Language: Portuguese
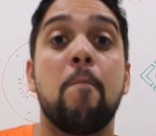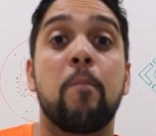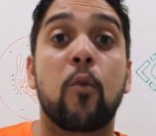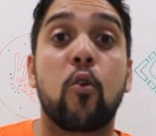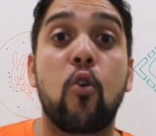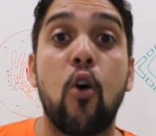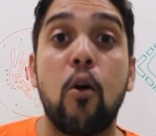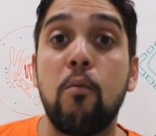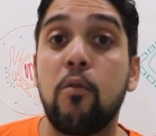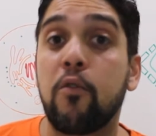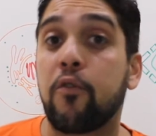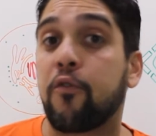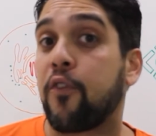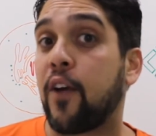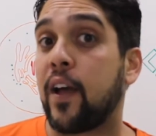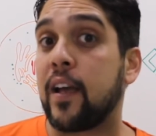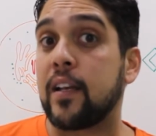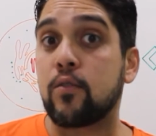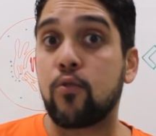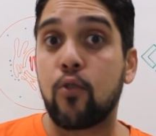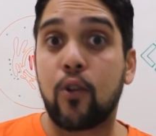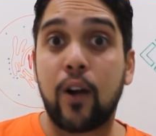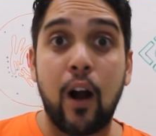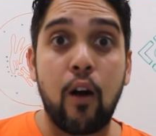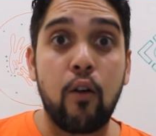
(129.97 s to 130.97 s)
como
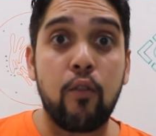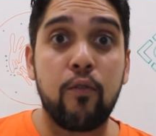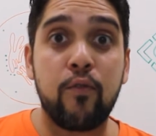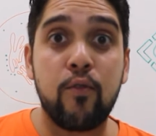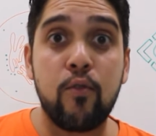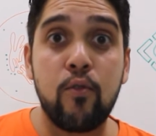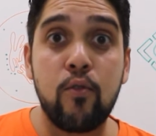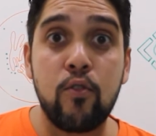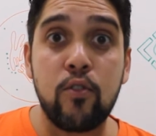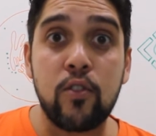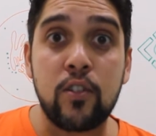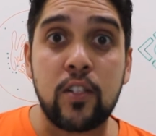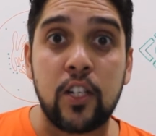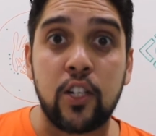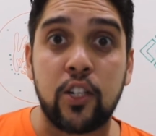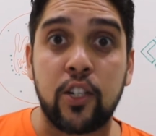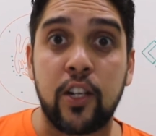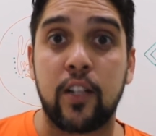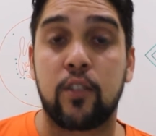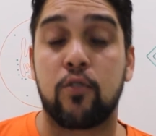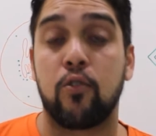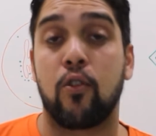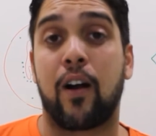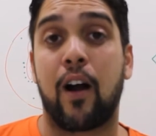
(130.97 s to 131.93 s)
fez o Calvuse, gente.